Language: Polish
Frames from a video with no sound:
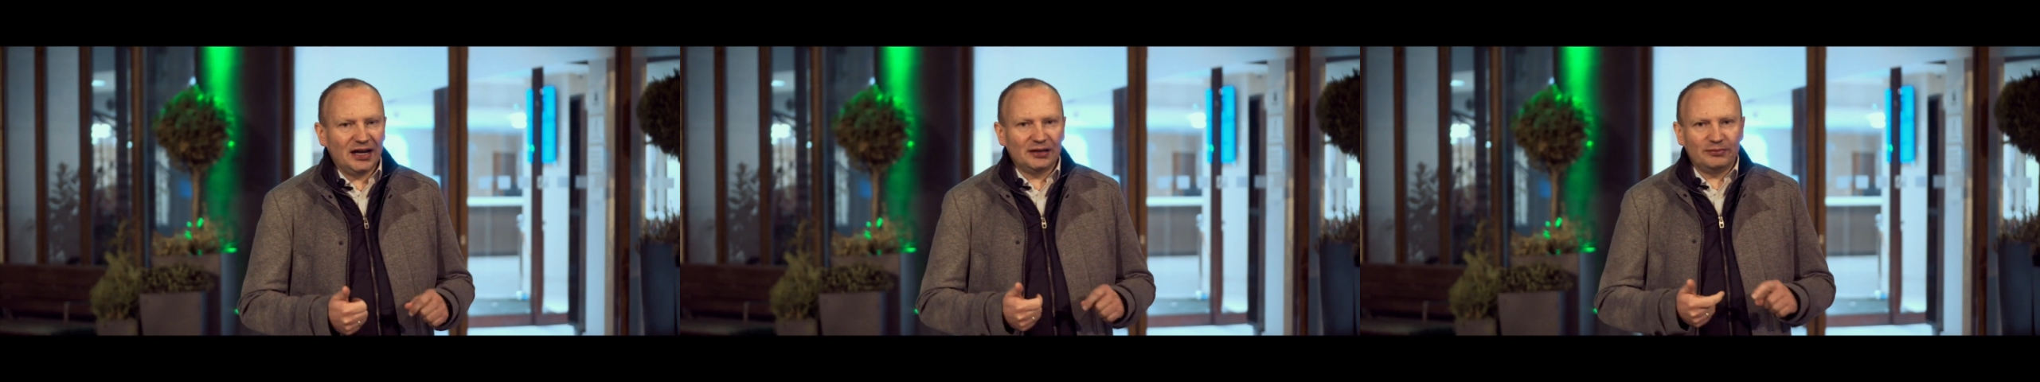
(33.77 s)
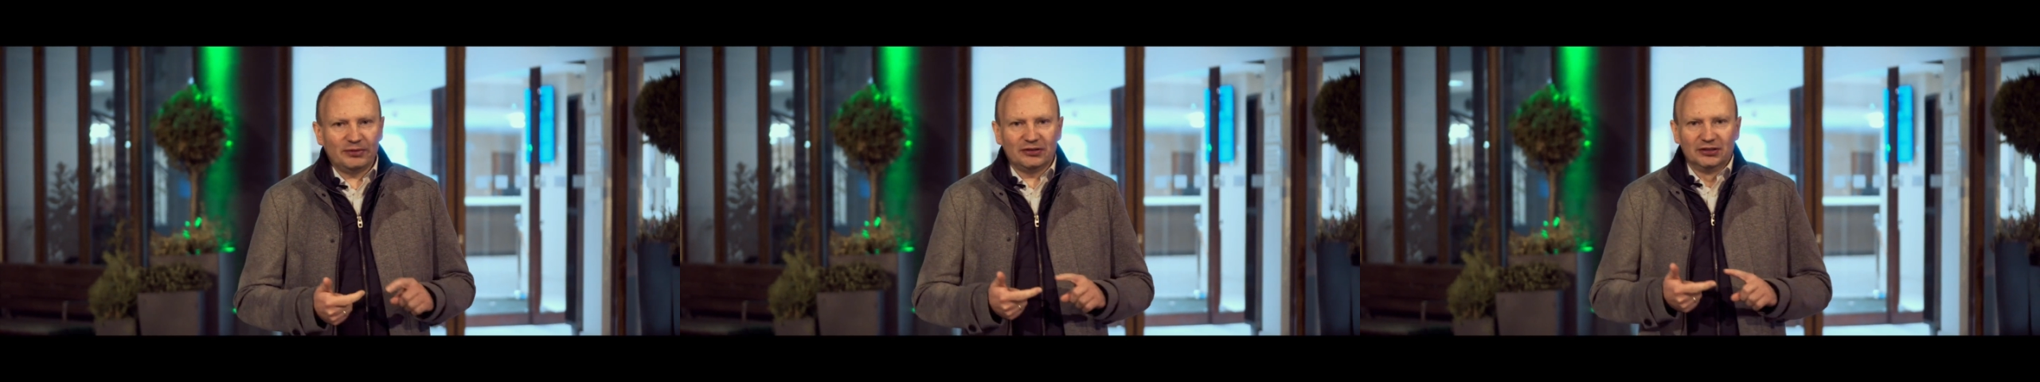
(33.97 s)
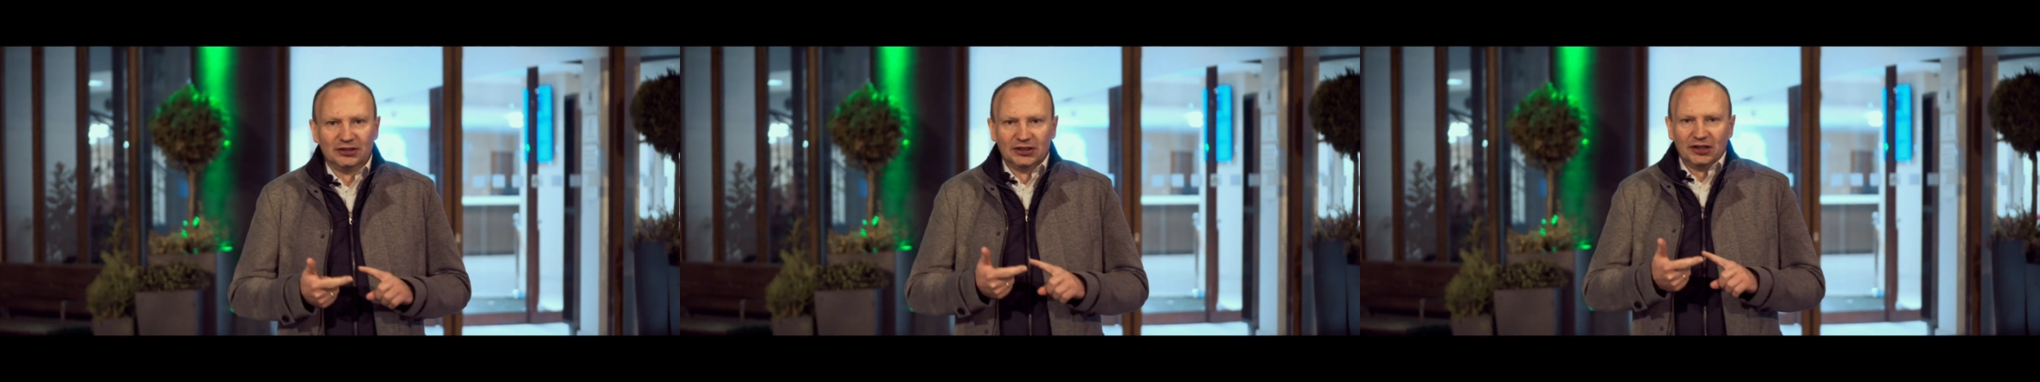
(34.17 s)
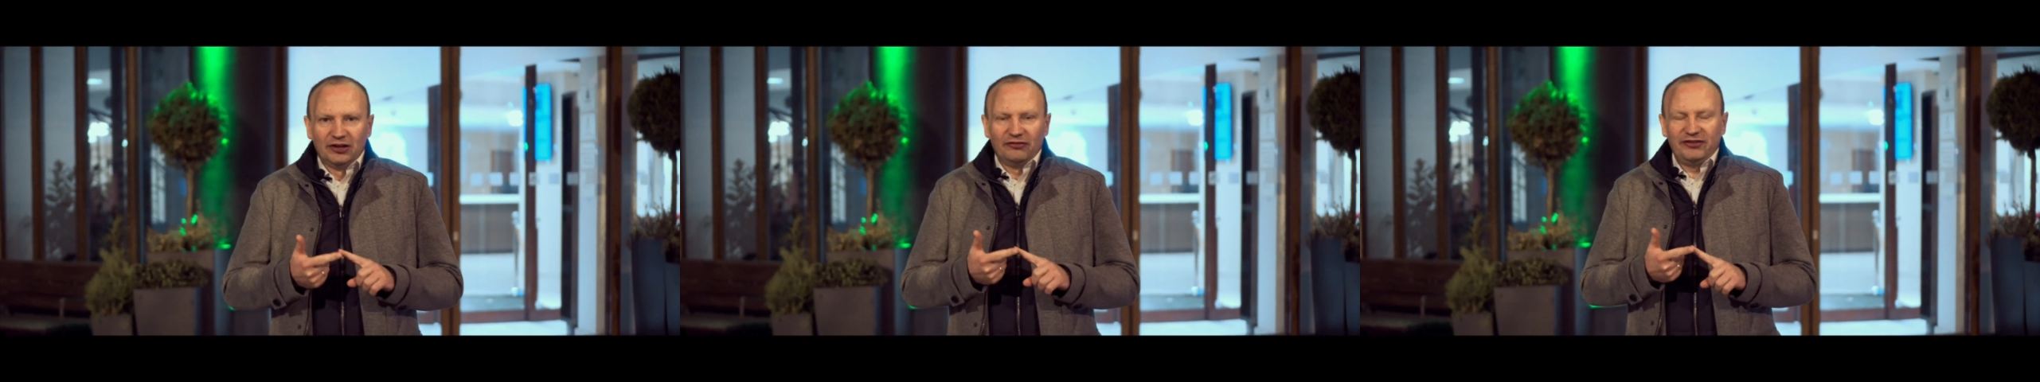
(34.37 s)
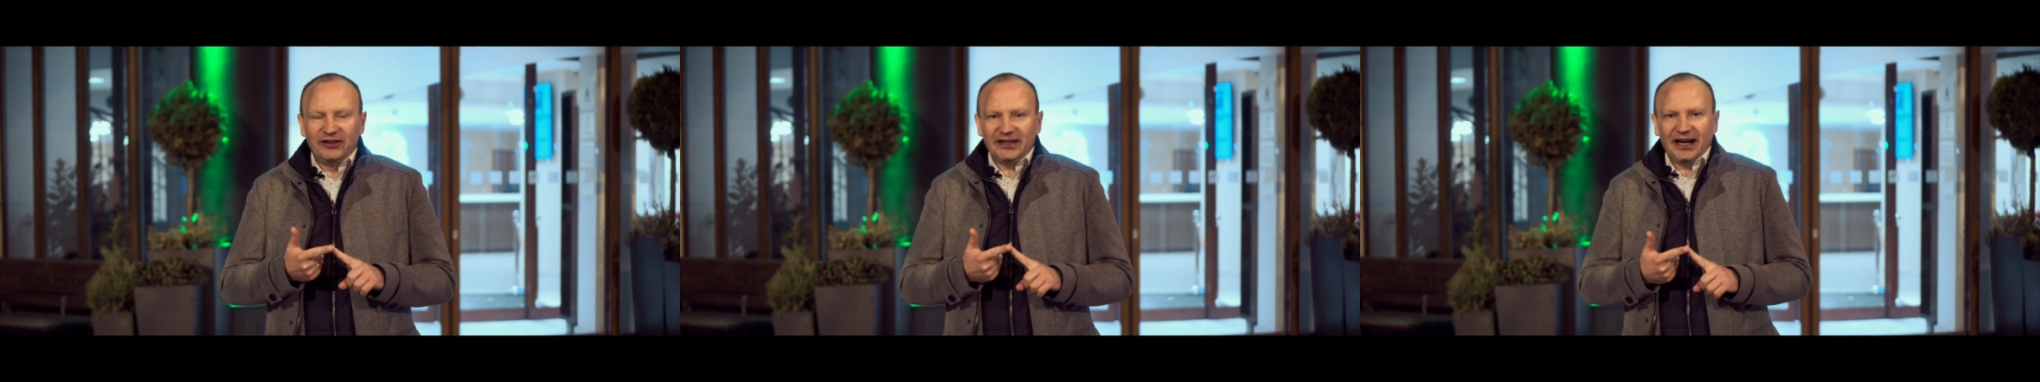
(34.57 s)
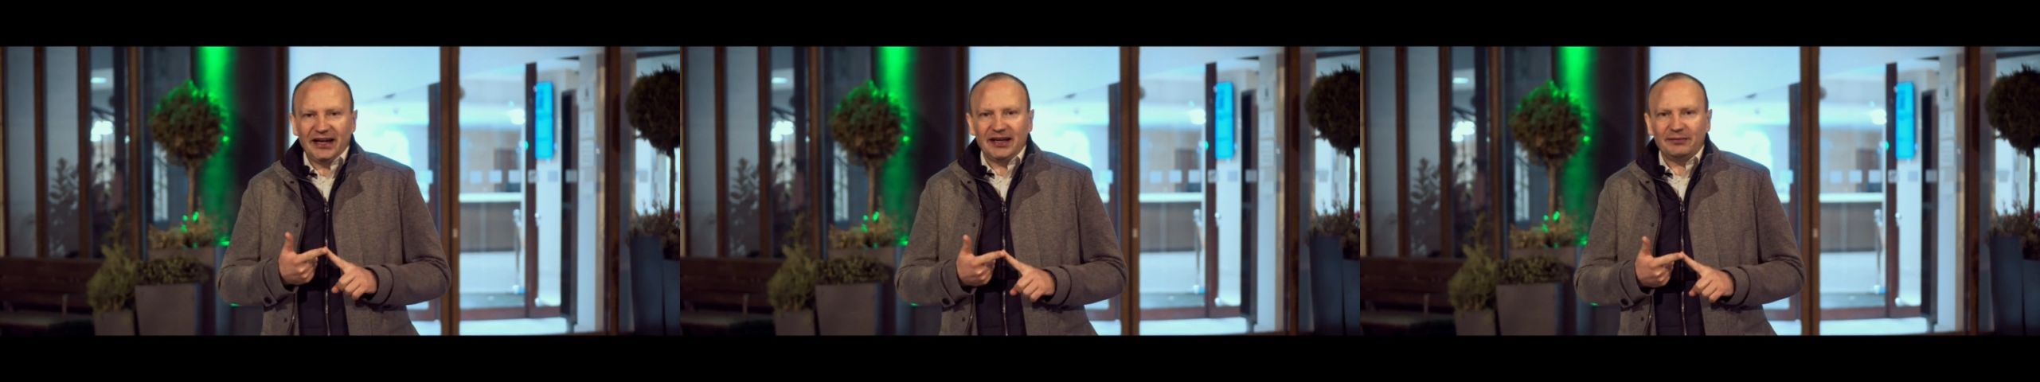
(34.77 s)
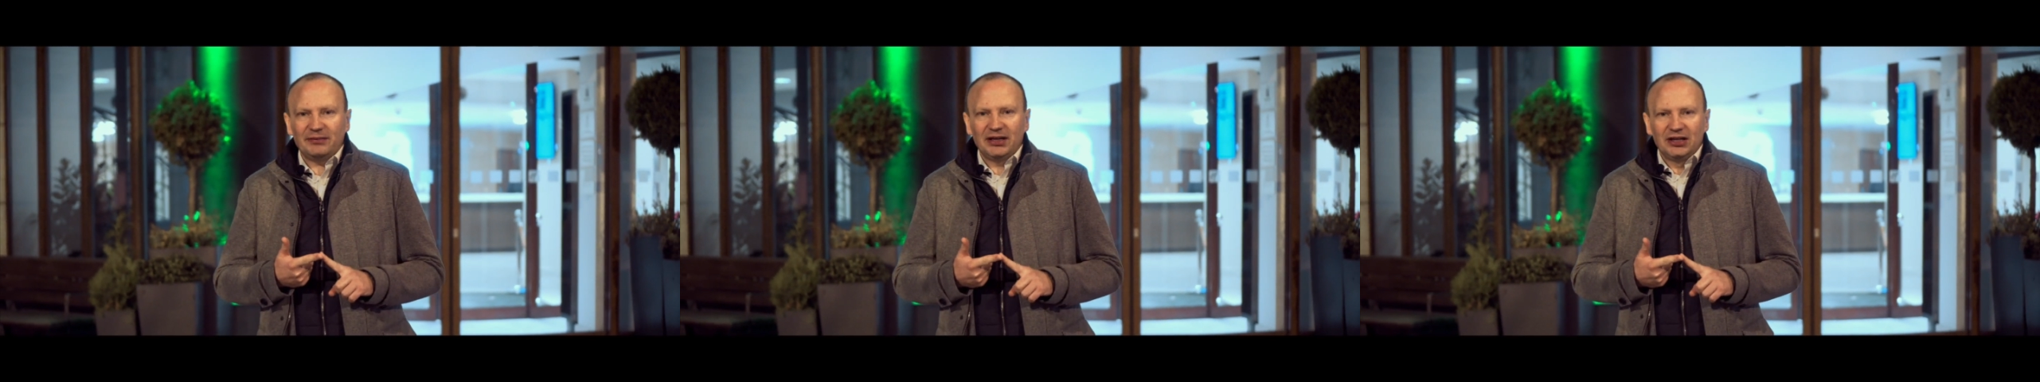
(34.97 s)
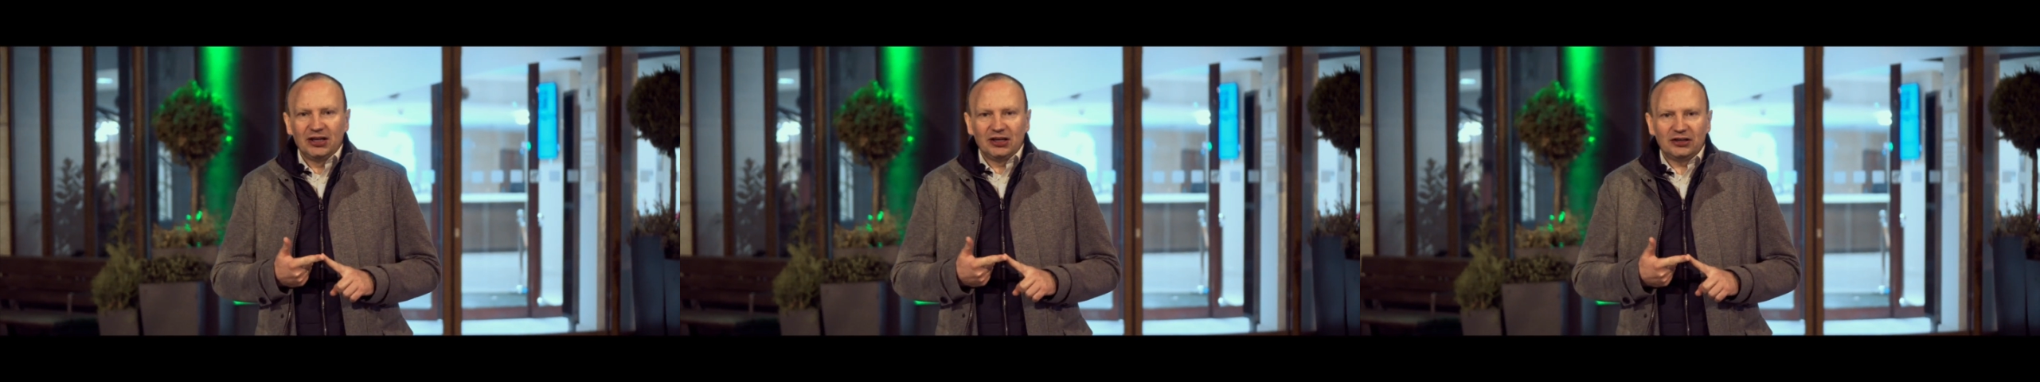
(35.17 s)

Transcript: albo wynajem.